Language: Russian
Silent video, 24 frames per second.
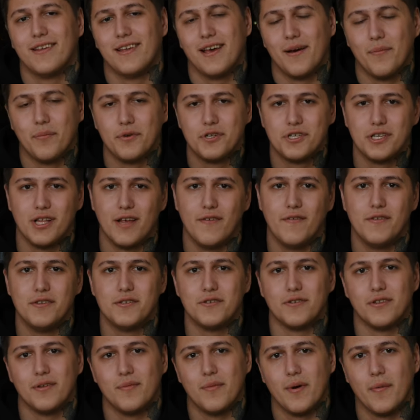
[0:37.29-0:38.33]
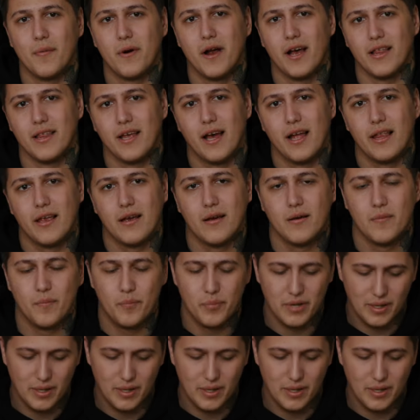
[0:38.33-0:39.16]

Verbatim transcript: необычное видео на моем канале.